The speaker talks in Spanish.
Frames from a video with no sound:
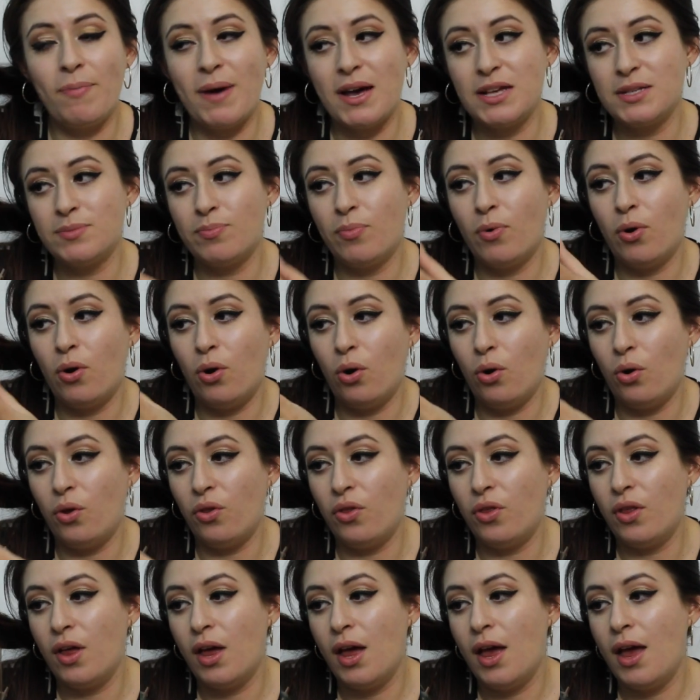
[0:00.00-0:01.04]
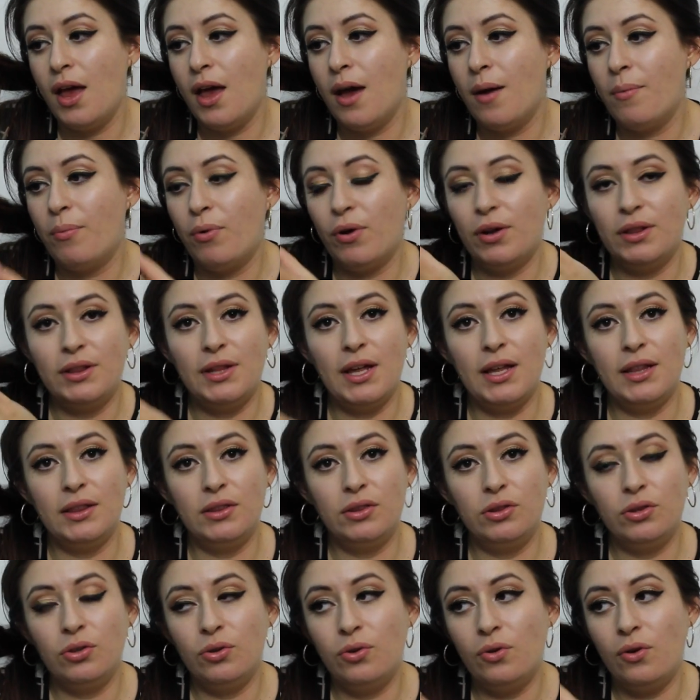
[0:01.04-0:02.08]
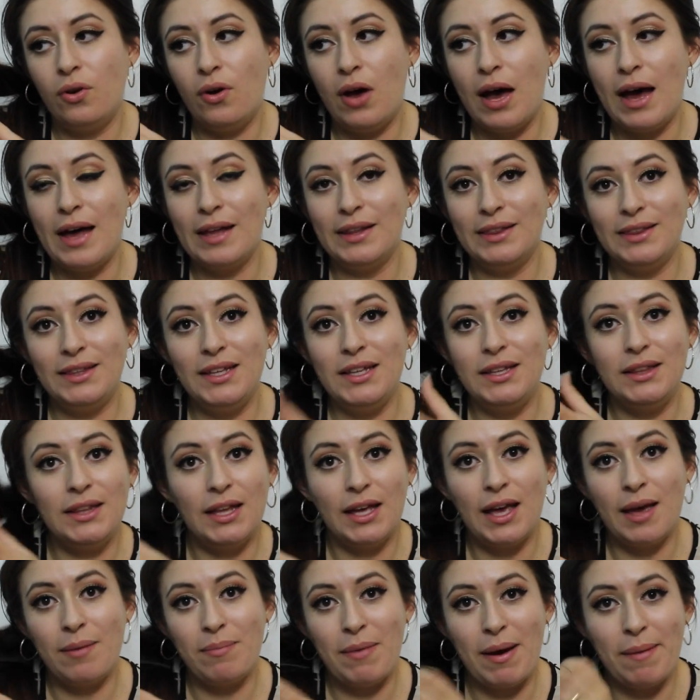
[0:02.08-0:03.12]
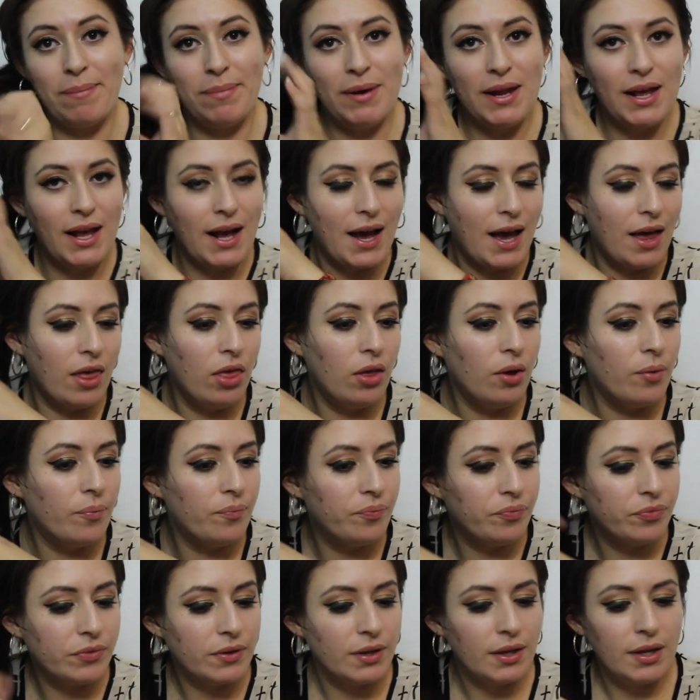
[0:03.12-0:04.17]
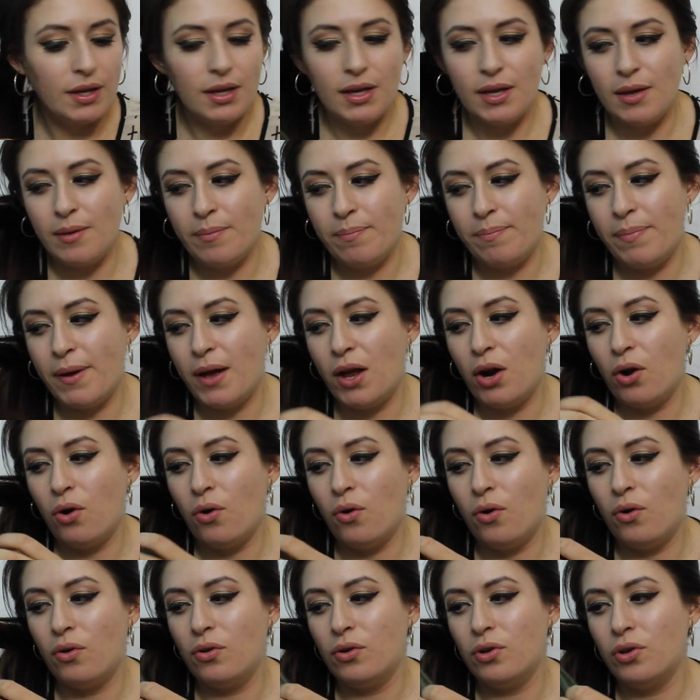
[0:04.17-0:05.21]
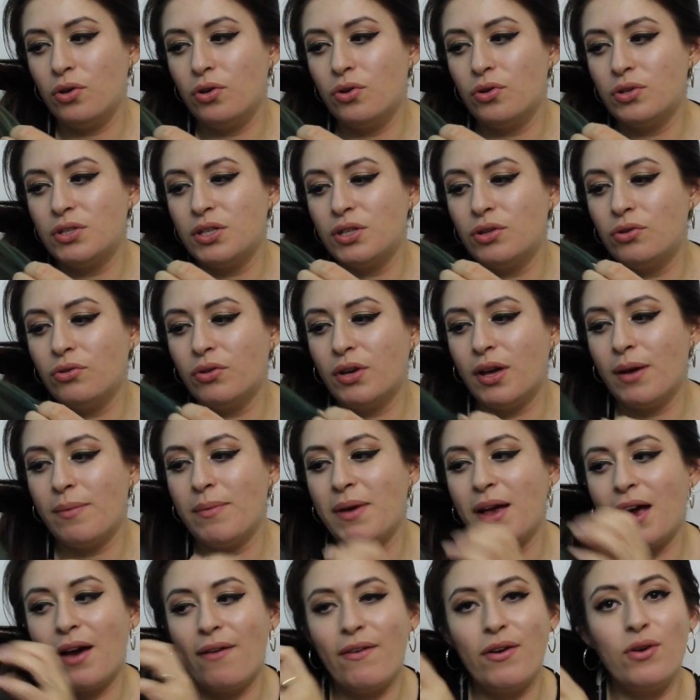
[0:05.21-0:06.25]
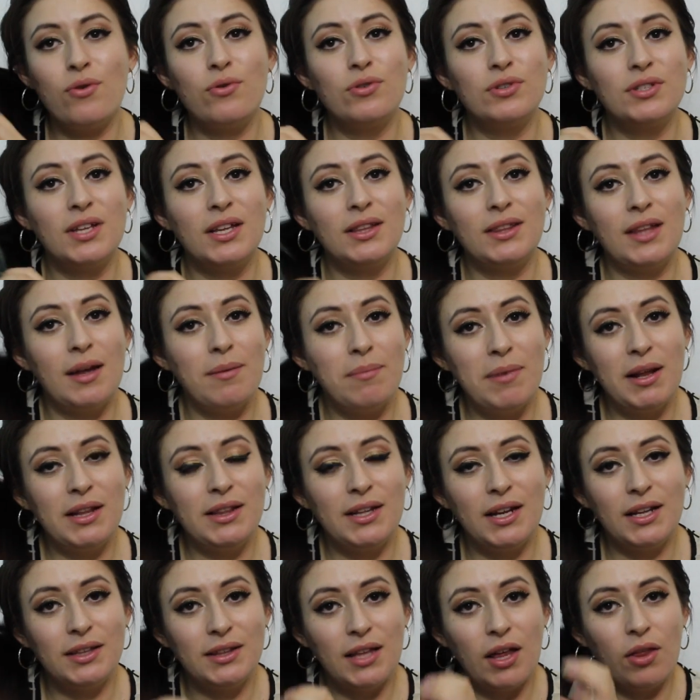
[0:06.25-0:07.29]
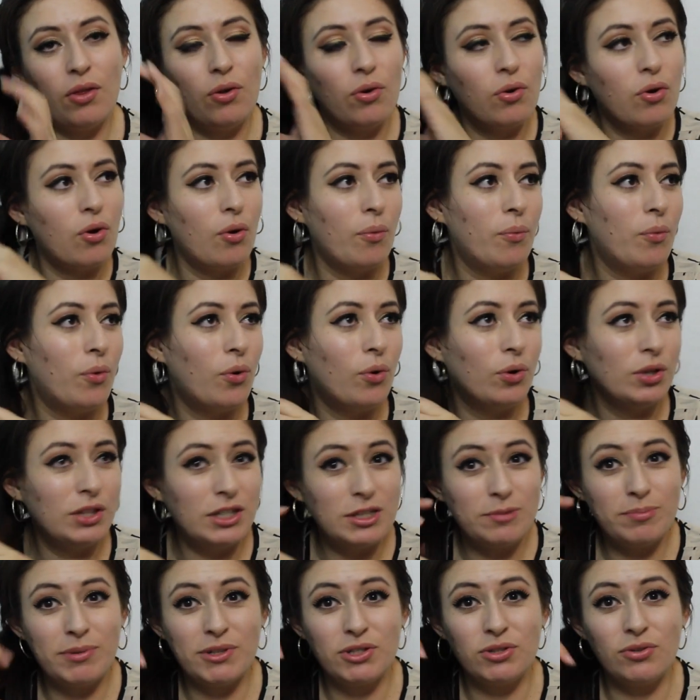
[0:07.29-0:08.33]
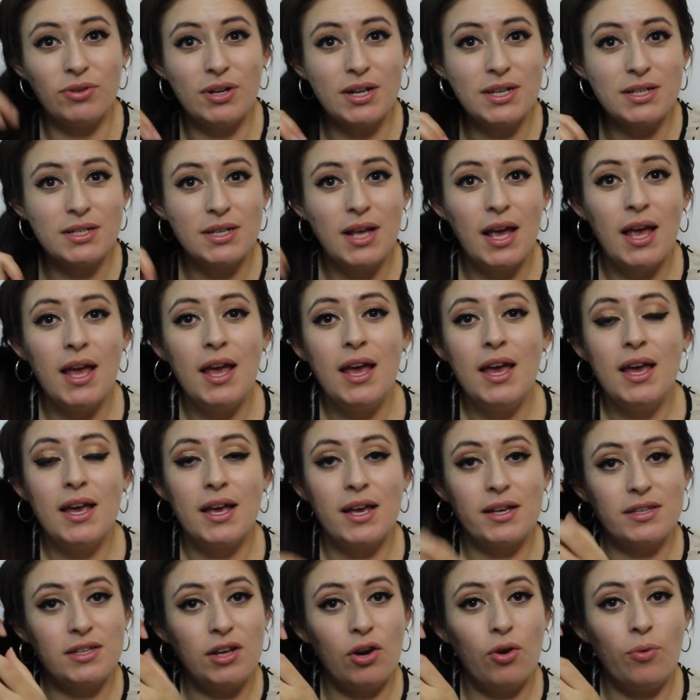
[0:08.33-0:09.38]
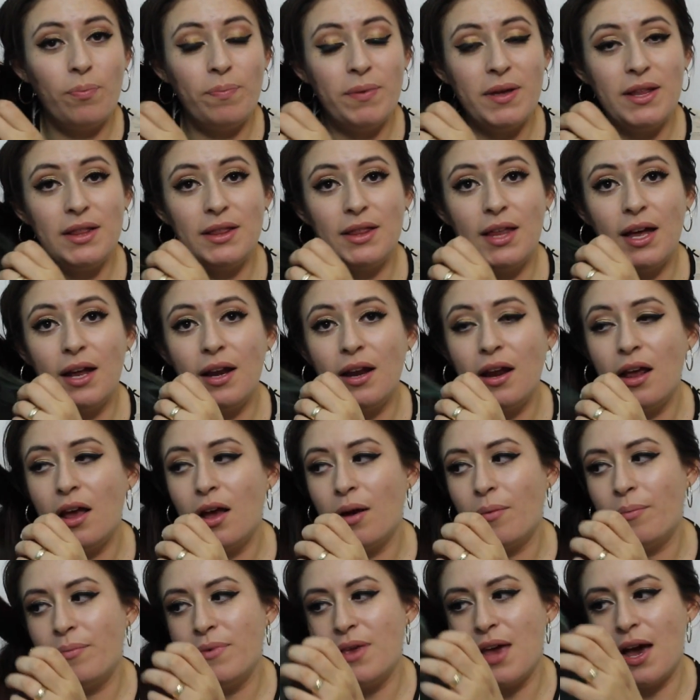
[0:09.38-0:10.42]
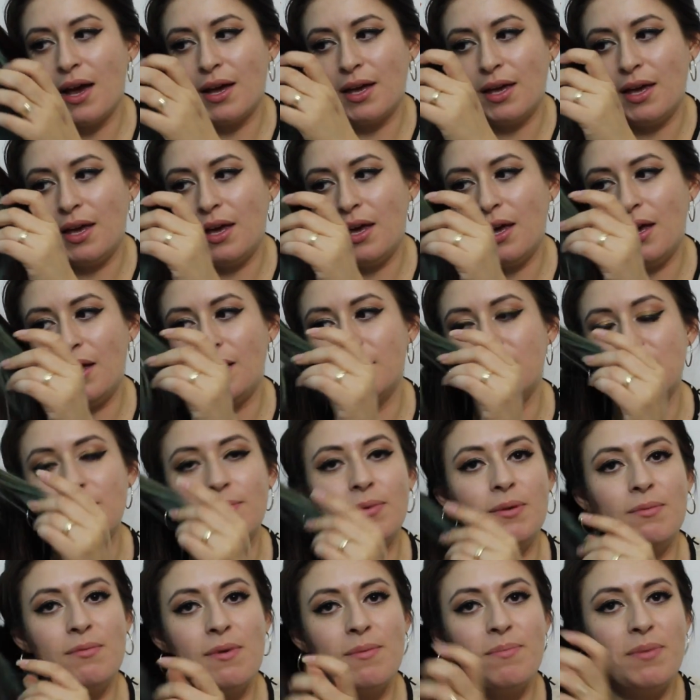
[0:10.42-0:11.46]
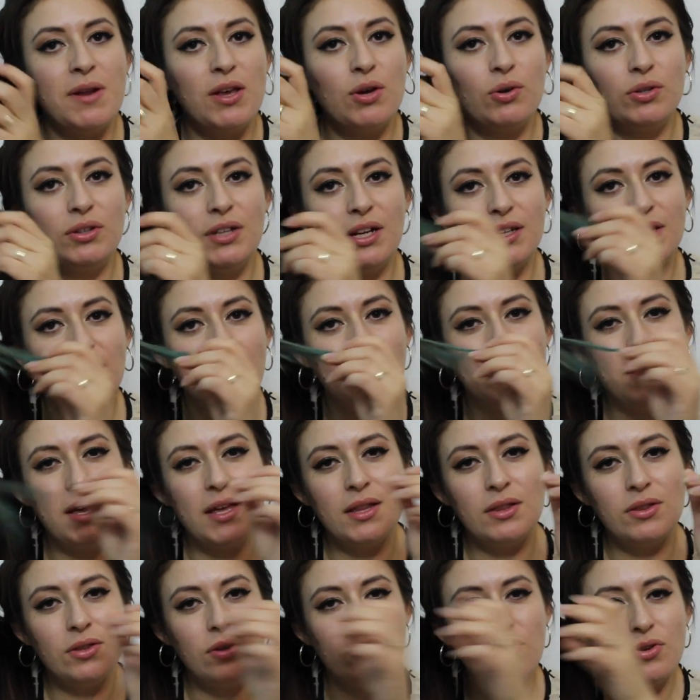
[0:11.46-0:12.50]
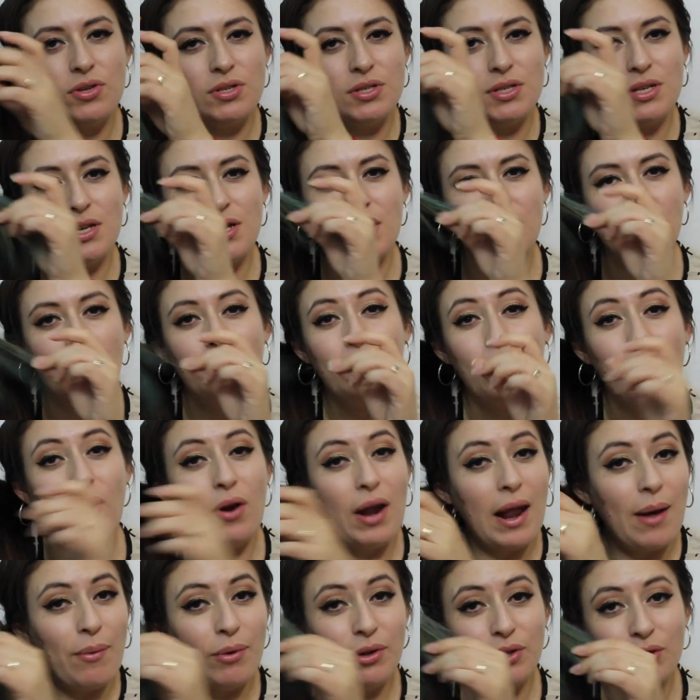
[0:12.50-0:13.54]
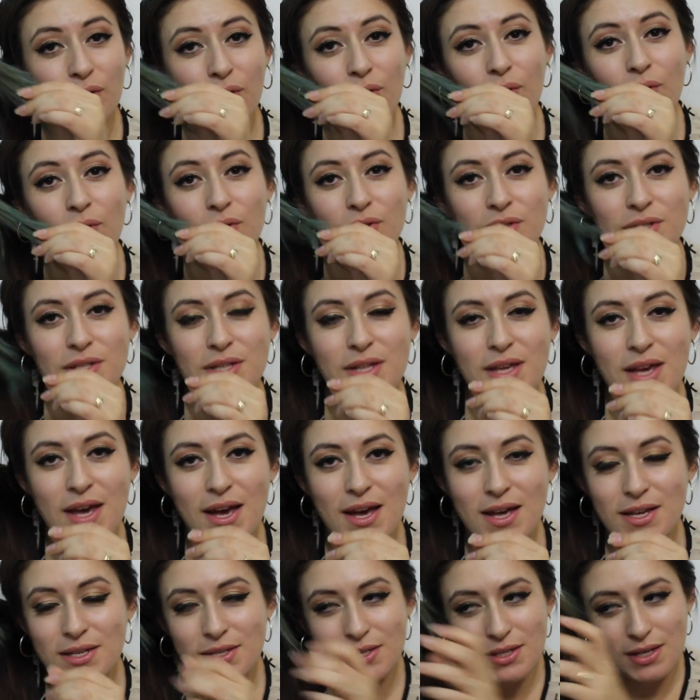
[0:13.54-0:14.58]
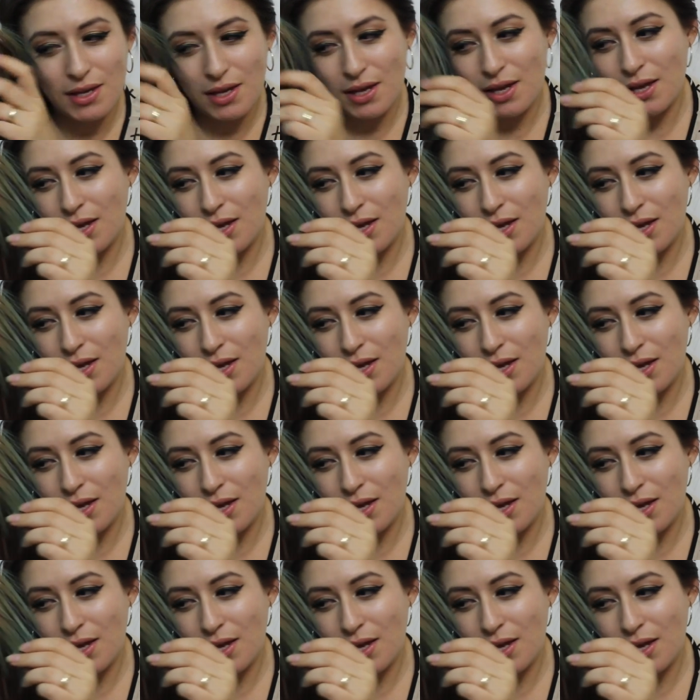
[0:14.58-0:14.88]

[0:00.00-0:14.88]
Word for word: más por, lo, por tanto ah, tinte que me ha aplicado. Pero yo siento que mi cabello no está tan maltratado como otras personas que se lo pintan ya que siempre me aplico tratamientos y no me lo lavo todos los días.